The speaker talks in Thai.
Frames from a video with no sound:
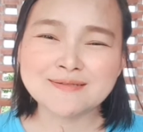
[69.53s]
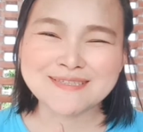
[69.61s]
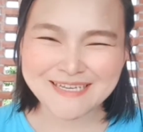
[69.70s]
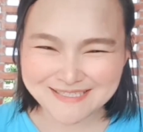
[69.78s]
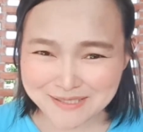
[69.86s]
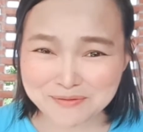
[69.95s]

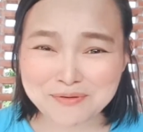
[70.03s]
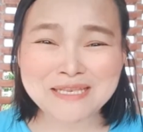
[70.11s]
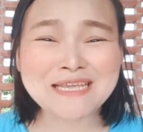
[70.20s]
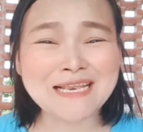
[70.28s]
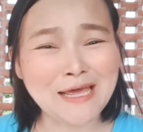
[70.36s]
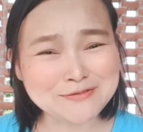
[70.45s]
ในเซเว่น
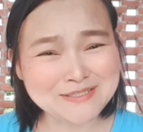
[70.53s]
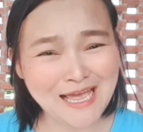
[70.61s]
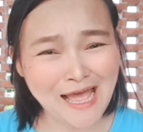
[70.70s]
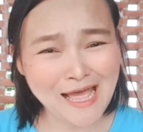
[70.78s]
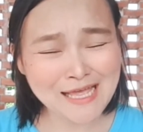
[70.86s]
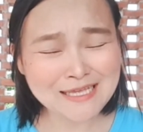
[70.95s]
อีกแล้ว
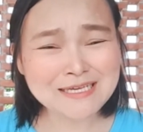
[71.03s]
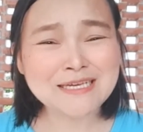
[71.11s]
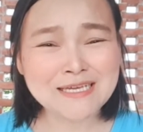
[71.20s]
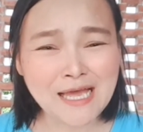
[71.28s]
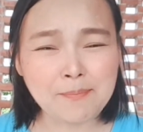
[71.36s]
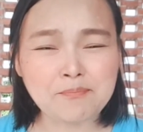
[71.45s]
จ้ะ
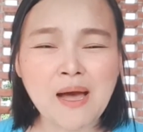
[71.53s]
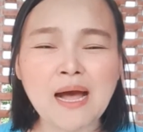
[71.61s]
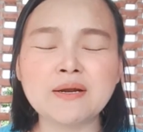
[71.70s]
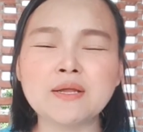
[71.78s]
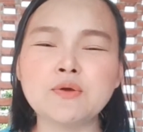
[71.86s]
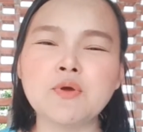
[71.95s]
กลับมา
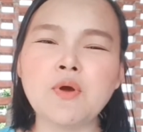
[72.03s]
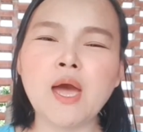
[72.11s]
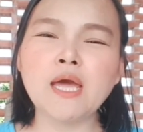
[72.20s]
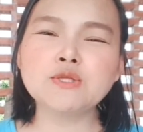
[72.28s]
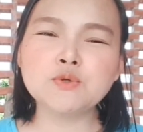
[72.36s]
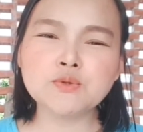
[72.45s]
รีวิวให้